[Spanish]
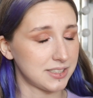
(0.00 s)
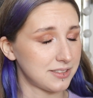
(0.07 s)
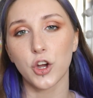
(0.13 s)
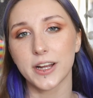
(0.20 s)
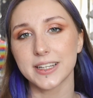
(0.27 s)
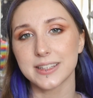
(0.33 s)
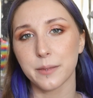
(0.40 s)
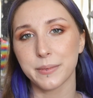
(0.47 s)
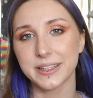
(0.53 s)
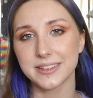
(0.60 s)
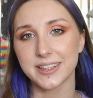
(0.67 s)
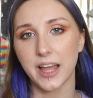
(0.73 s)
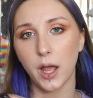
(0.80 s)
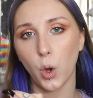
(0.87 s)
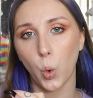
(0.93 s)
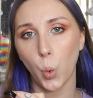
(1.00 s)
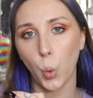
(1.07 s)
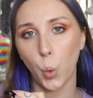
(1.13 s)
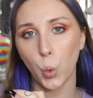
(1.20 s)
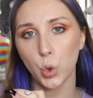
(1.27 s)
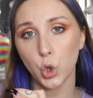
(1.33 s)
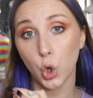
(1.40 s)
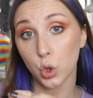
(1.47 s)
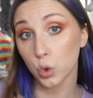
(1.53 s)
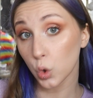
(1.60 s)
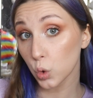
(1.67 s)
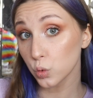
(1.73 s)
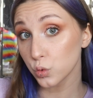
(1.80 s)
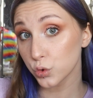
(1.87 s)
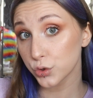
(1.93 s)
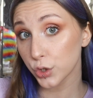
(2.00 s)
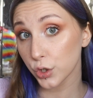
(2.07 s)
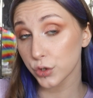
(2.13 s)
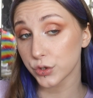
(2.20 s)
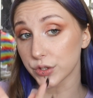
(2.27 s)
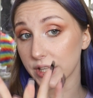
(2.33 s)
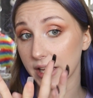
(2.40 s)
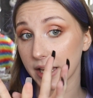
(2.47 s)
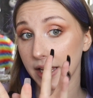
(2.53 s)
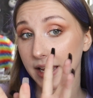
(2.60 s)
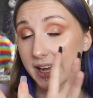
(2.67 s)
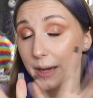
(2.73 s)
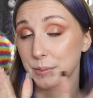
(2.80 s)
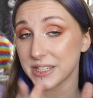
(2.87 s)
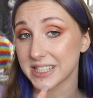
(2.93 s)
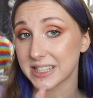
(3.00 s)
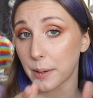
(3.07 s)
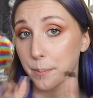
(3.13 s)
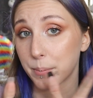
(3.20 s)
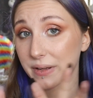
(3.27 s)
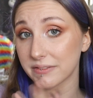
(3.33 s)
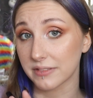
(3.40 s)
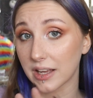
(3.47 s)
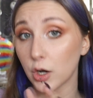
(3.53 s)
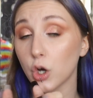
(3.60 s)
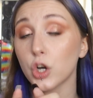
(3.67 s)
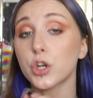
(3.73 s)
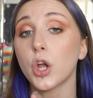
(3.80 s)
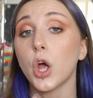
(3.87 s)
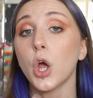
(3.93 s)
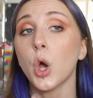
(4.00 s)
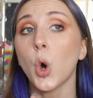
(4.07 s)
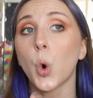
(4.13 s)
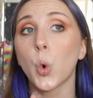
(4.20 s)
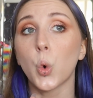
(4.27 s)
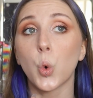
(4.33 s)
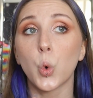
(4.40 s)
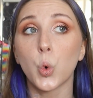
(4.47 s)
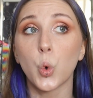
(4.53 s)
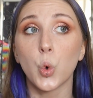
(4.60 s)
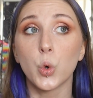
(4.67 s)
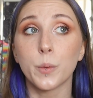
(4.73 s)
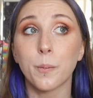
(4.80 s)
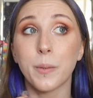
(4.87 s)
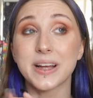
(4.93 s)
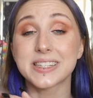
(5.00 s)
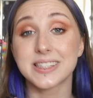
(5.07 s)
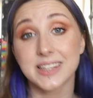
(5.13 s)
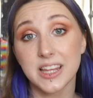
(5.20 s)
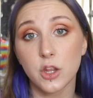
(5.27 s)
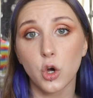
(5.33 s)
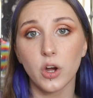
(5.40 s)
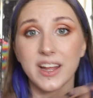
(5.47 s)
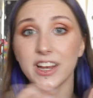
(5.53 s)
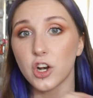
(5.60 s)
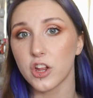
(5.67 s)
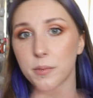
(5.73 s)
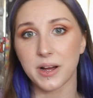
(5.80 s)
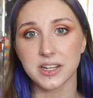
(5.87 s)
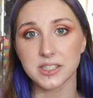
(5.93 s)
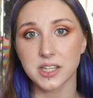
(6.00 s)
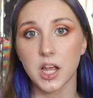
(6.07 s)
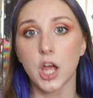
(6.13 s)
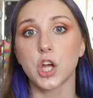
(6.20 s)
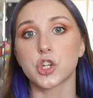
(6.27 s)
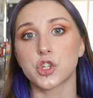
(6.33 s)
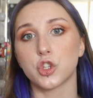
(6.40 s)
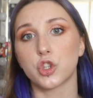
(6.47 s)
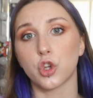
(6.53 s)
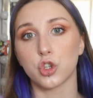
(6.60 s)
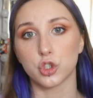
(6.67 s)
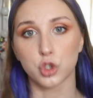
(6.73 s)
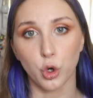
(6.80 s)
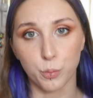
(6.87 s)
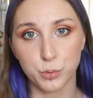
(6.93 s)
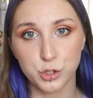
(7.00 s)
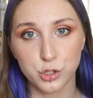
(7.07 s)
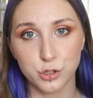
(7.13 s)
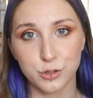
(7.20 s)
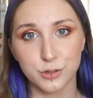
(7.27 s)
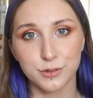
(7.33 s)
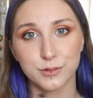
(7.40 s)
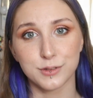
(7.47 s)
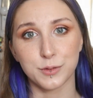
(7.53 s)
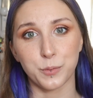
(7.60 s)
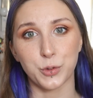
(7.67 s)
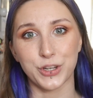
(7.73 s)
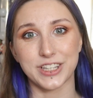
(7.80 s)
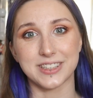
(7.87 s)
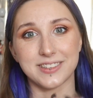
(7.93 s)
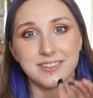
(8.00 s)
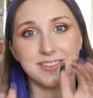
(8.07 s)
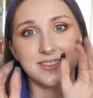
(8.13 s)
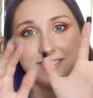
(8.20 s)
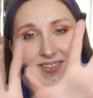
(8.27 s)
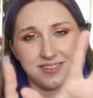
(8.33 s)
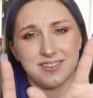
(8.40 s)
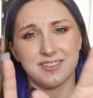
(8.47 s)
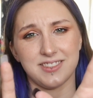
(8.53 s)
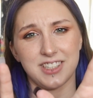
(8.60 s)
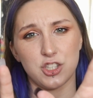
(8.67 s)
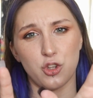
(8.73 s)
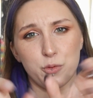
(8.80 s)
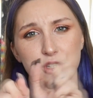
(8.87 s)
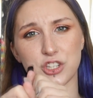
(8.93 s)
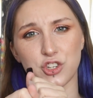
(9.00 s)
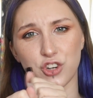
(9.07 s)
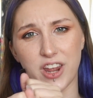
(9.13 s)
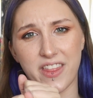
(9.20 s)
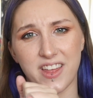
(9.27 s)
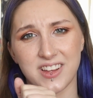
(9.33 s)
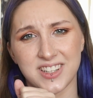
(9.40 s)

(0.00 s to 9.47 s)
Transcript: concretamente un conjunto de camiseta, pantalón, un vestido y lo demás son todo tops. Porque estoy obsesionada.